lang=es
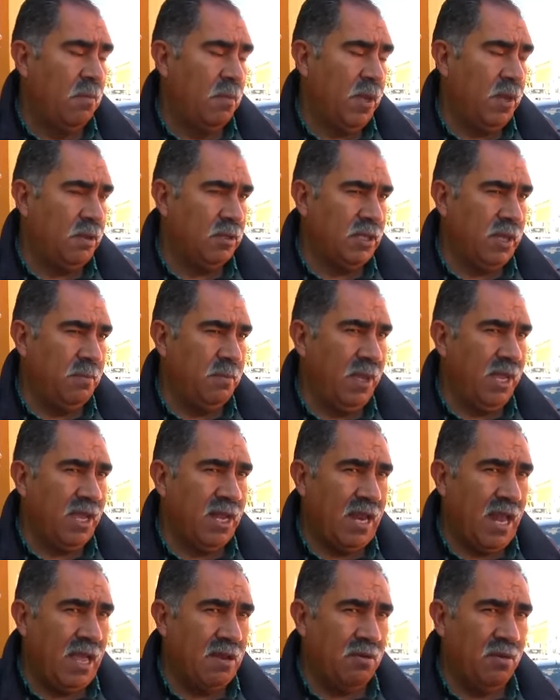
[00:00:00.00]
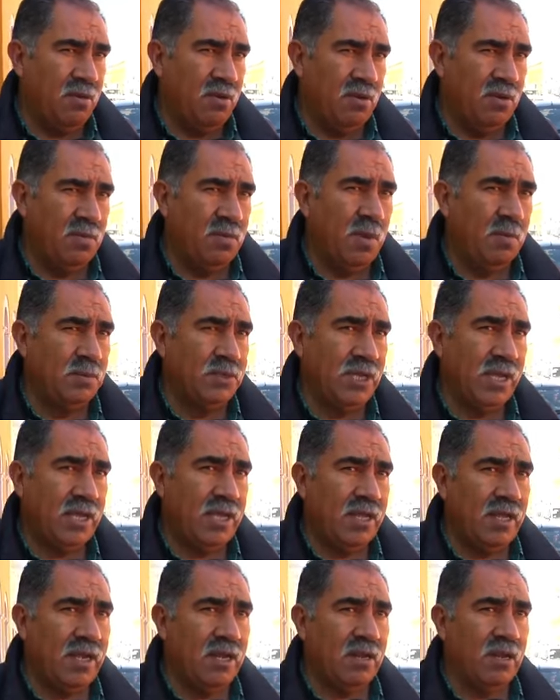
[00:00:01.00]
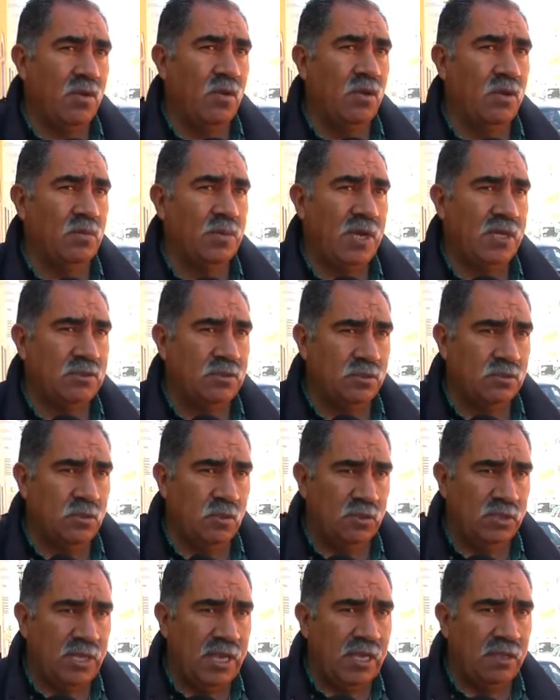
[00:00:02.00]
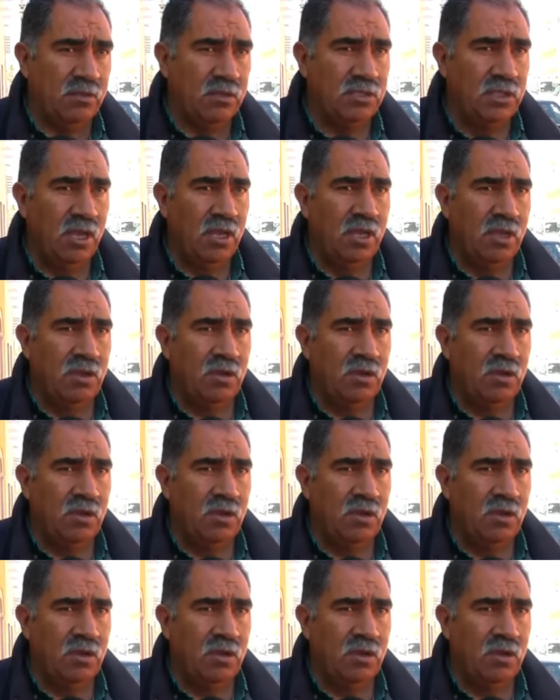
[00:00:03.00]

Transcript: pero también, claro, no nos vamos a quedar con los brazos cruzados.